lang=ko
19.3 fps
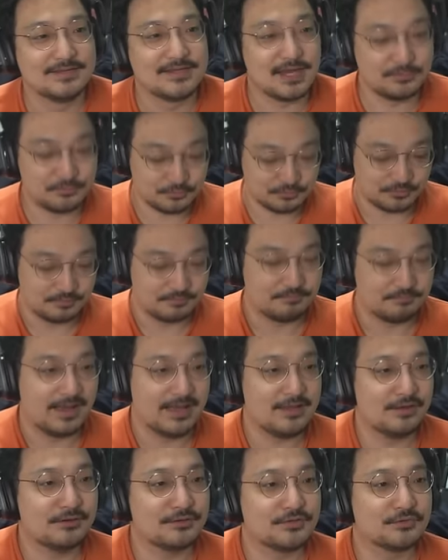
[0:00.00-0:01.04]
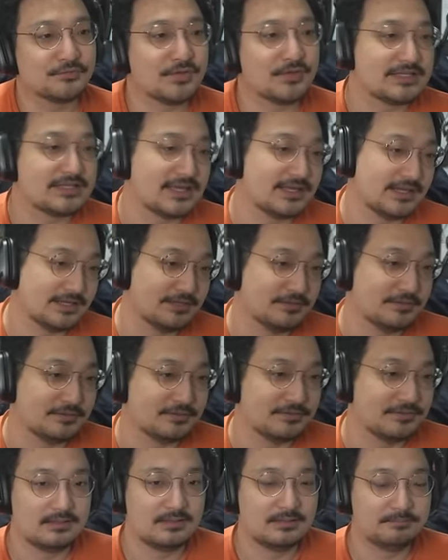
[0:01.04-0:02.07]
제가 또 마영전도 했잖아요.
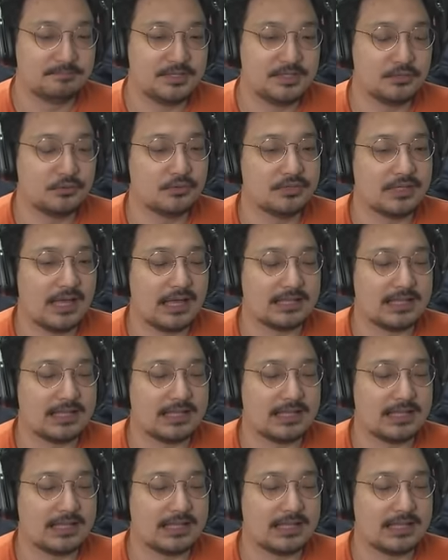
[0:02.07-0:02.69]
피오나